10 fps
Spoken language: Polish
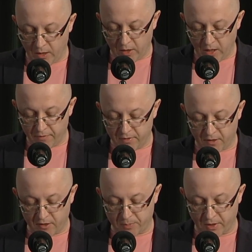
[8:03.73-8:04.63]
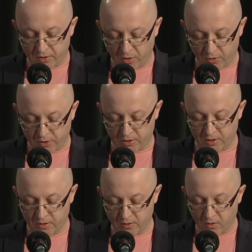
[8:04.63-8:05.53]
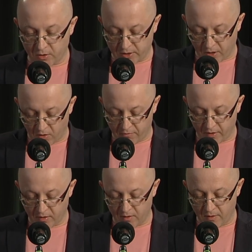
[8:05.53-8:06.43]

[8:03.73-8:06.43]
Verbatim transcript: Tyle w nich sprzeczności, rozczarowań,